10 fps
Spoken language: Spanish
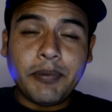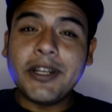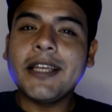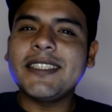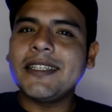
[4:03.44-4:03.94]

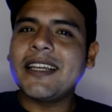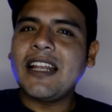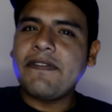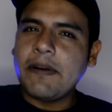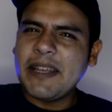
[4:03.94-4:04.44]
podría decir que es
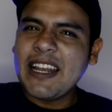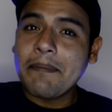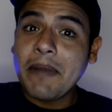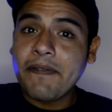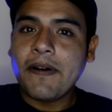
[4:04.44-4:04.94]
la familia
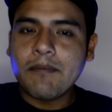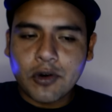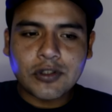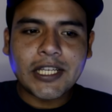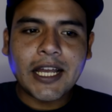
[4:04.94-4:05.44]
más
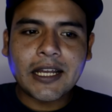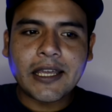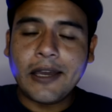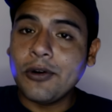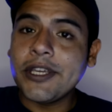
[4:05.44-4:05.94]
famosa
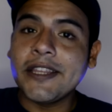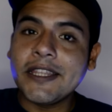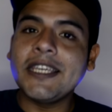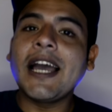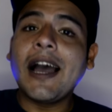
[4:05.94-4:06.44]
que hoy en
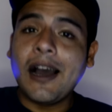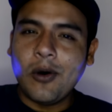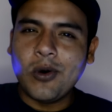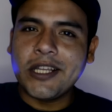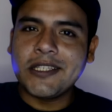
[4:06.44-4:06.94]
día
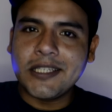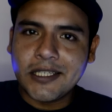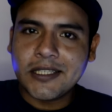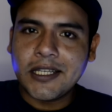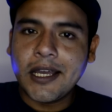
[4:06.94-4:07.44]
aún
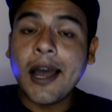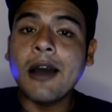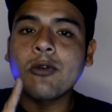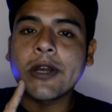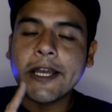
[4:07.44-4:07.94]
existe,
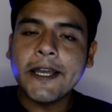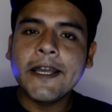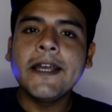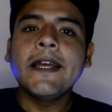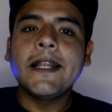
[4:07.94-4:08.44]
aunque
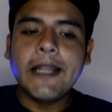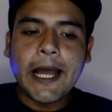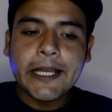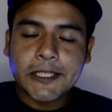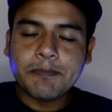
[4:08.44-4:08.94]

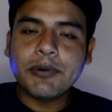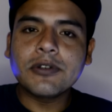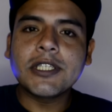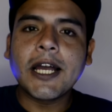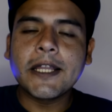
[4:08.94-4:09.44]
la
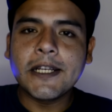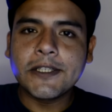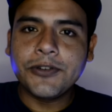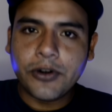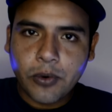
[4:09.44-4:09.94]
esposa del
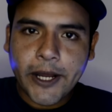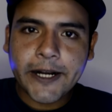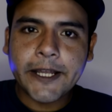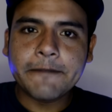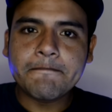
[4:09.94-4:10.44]
señor
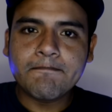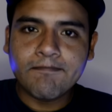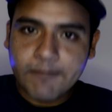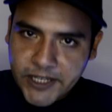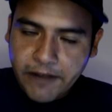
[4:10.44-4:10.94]

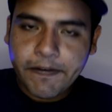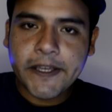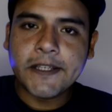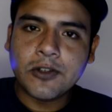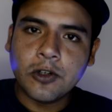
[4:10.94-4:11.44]
Warren ya
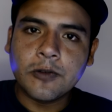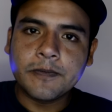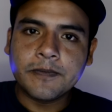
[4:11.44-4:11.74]
falleció.